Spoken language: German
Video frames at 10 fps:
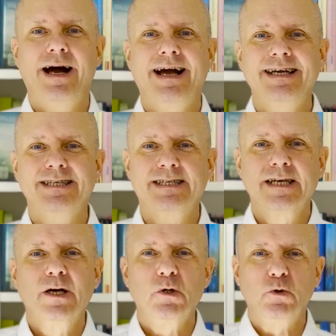1,
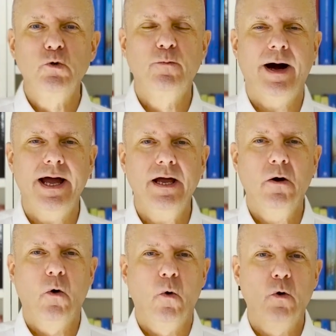Dubai
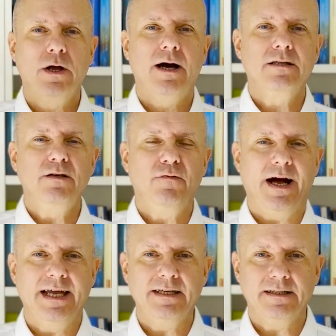oder die
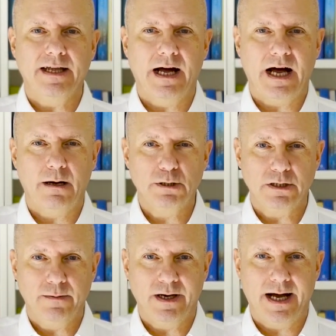Vereinigten
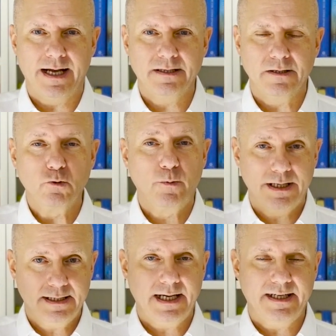Arabischen Emirate. Dubai
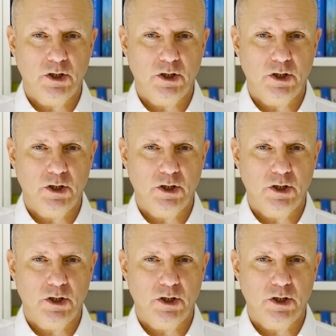ist ja eine